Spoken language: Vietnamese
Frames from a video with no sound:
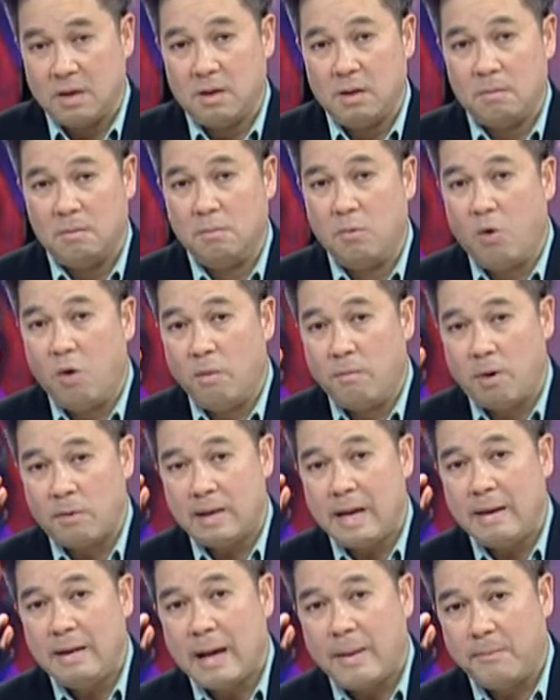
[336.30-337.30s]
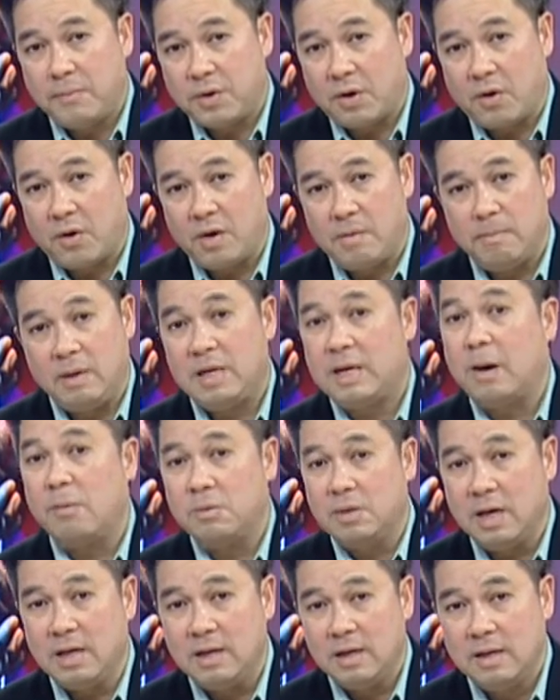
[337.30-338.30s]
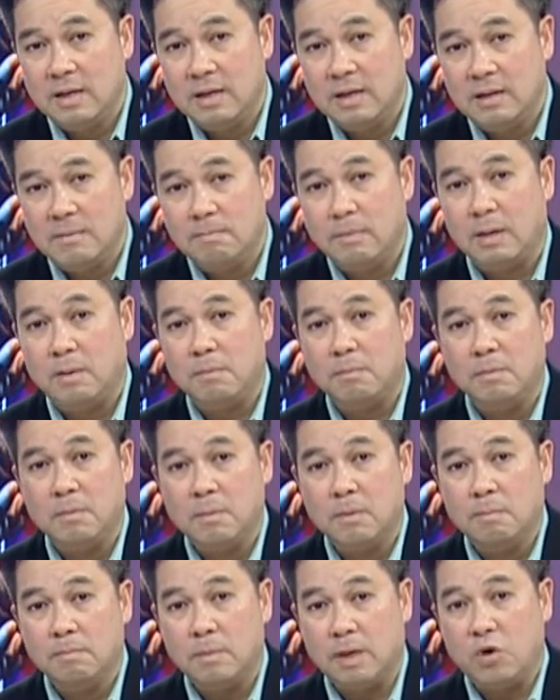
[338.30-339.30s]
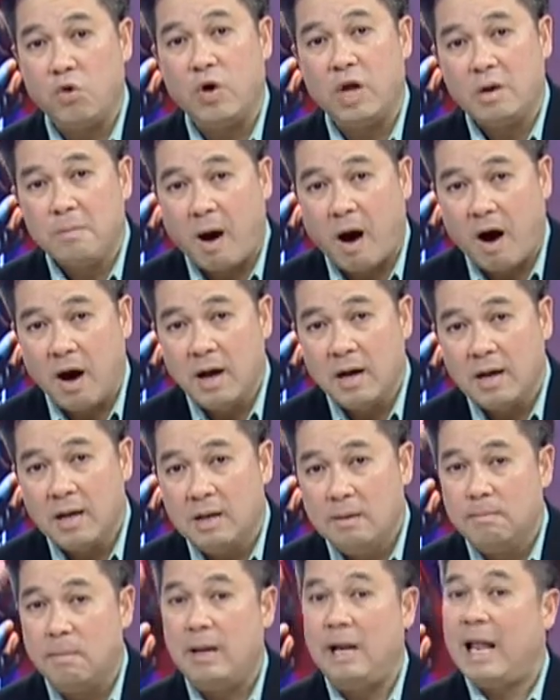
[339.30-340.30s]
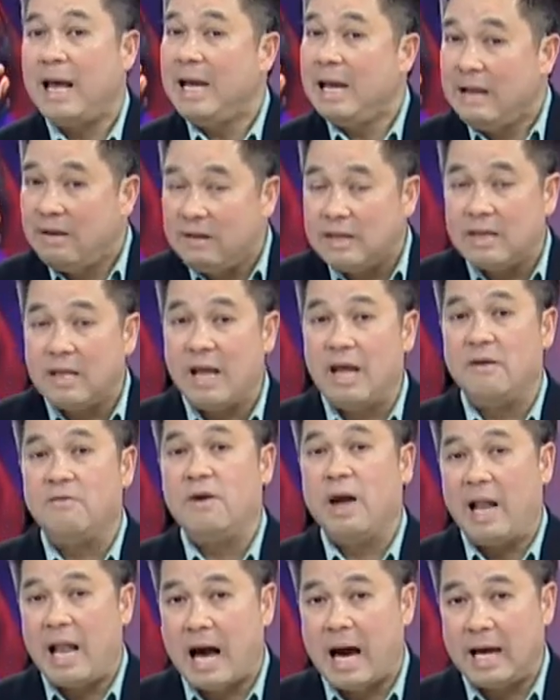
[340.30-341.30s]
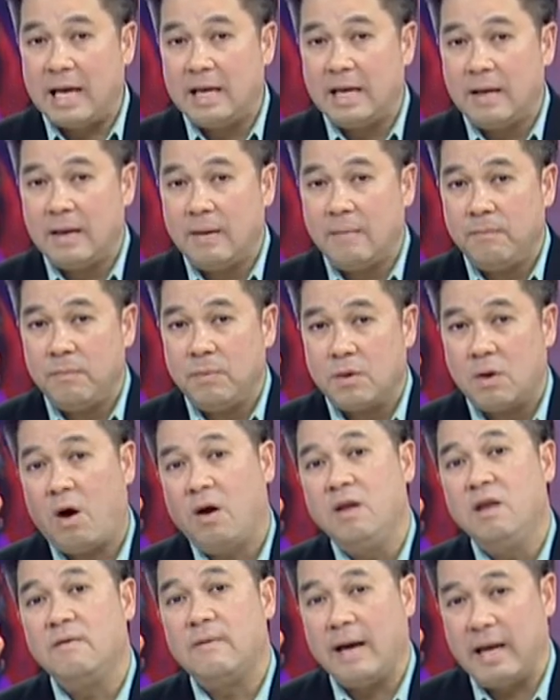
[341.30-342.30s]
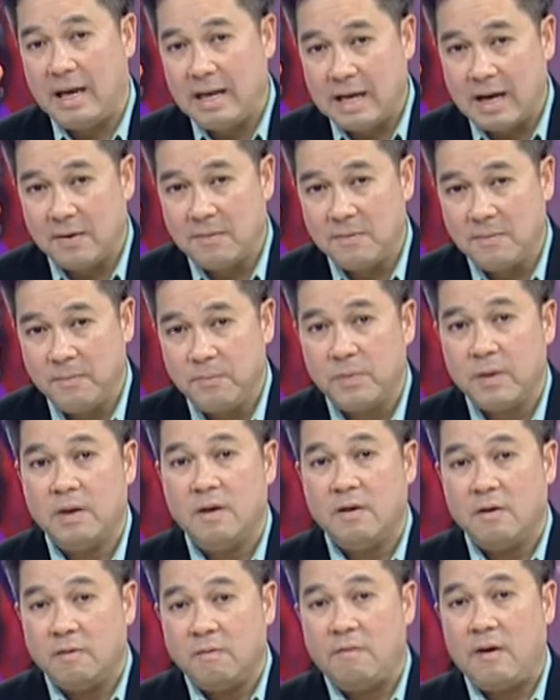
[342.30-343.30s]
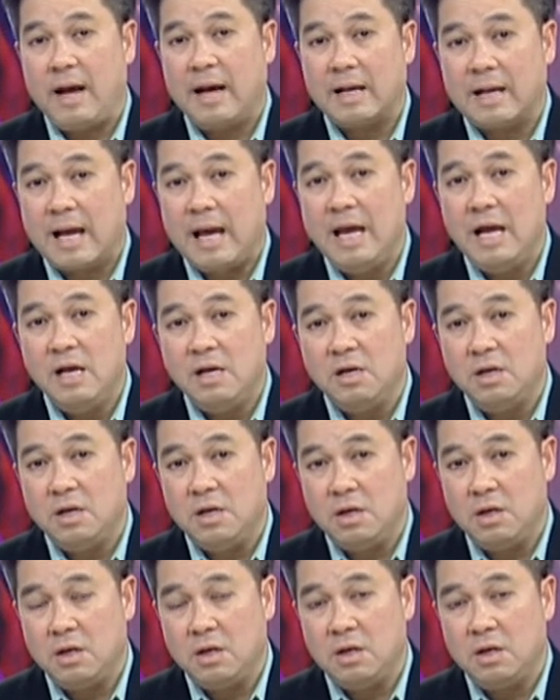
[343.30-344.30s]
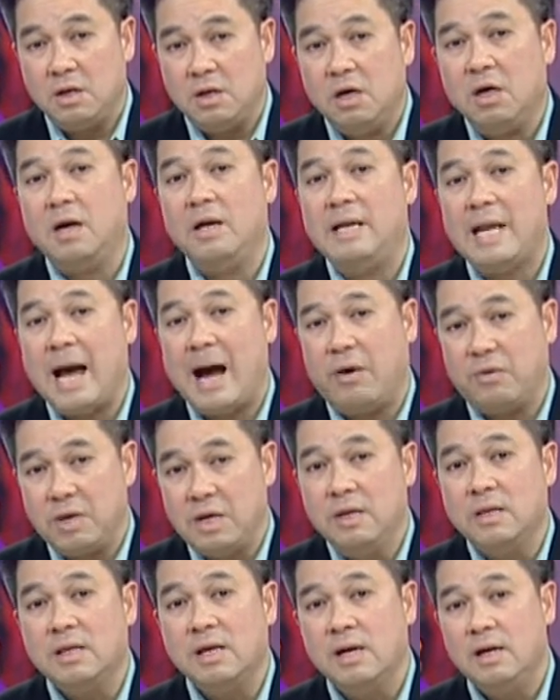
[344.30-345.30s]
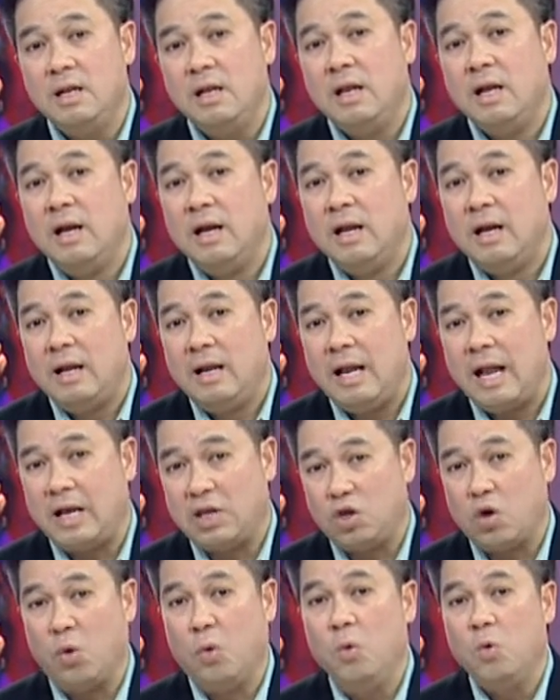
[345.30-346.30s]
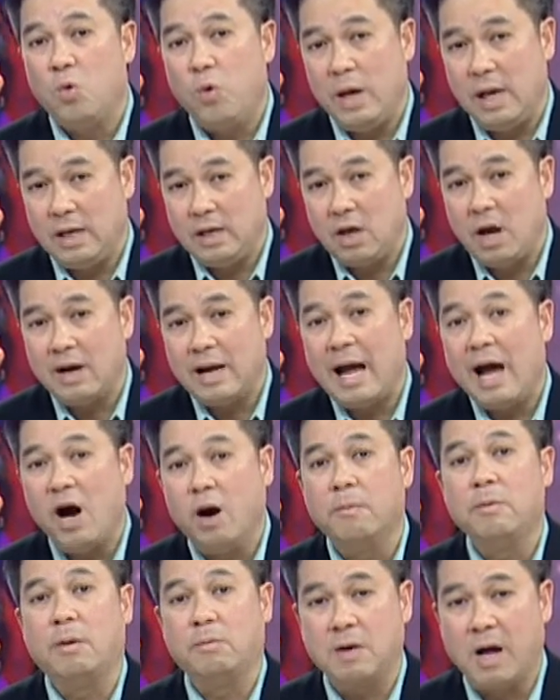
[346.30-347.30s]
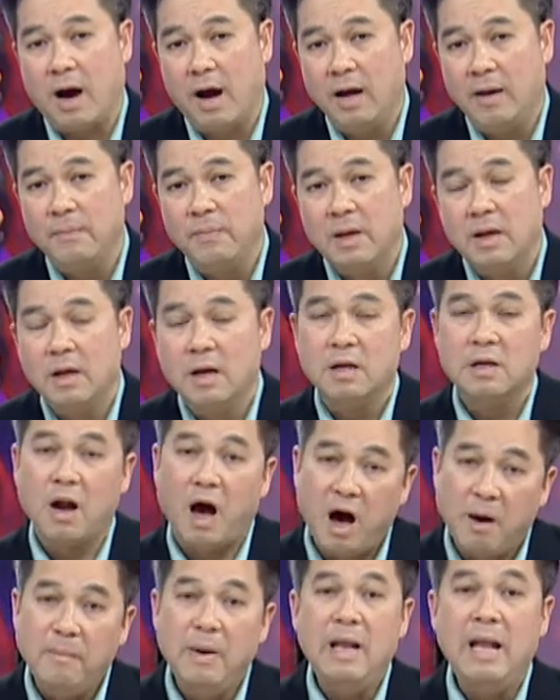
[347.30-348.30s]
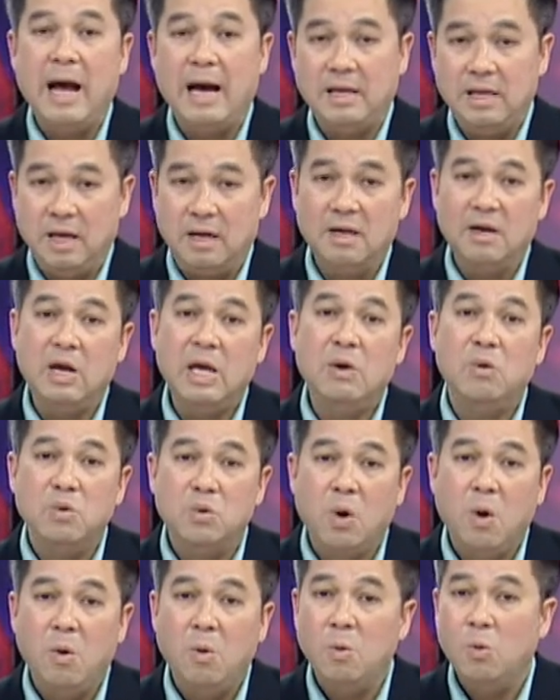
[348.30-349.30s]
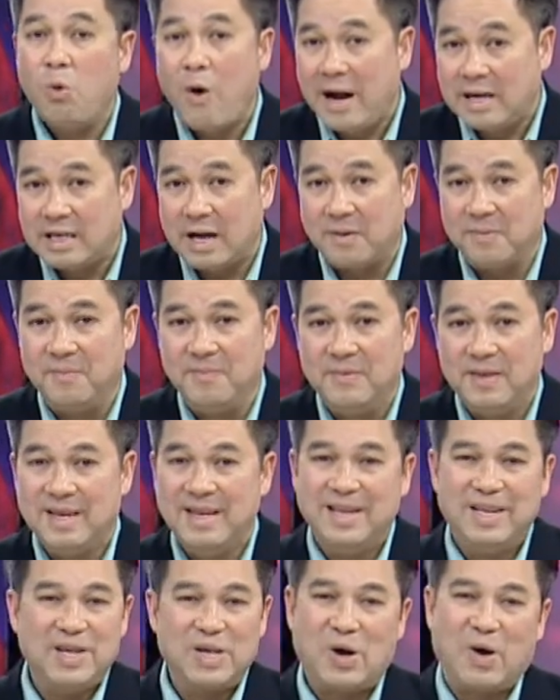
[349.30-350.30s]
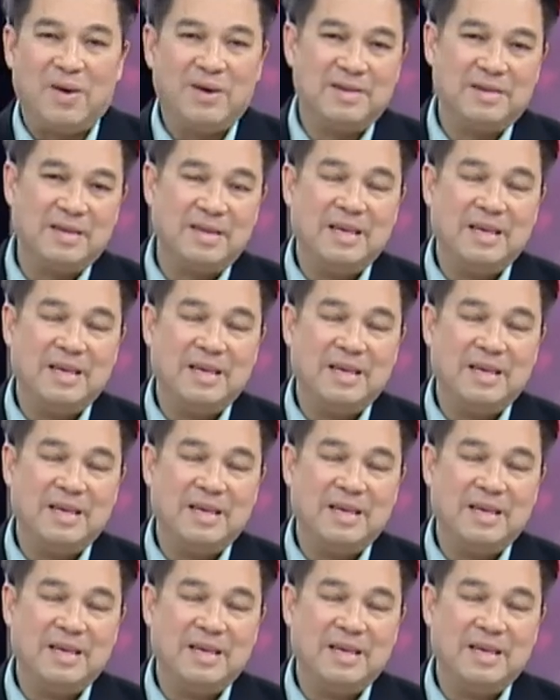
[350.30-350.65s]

mua một mấy năm rồi mình không thích mình mình hủy bỏ mình lấy tiền về lại có như vậy hay không và cái người người nào đứng tên là chủ quyền cho các hợp đồng đó đó mới là những yếu tố quan trọng còn